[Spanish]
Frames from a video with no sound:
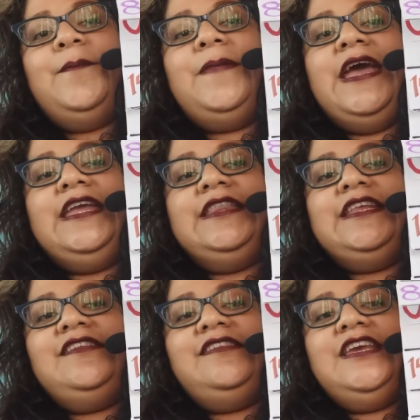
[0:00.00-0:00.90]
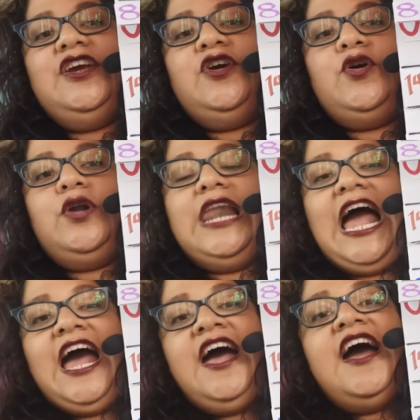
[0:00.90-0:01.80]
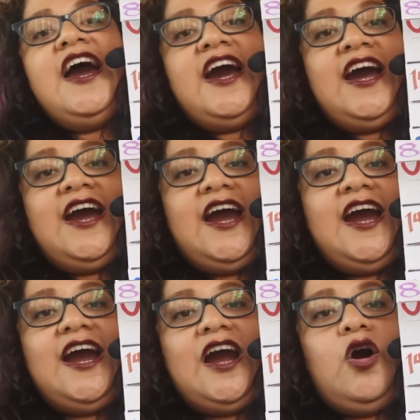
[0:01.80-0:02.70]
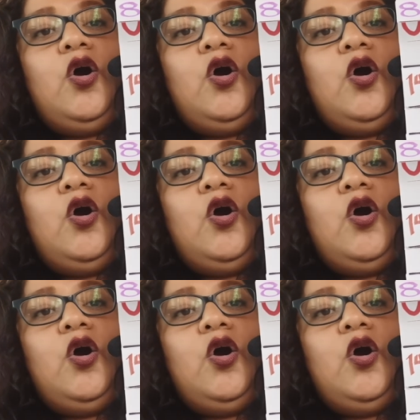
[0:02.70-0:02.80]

25 la j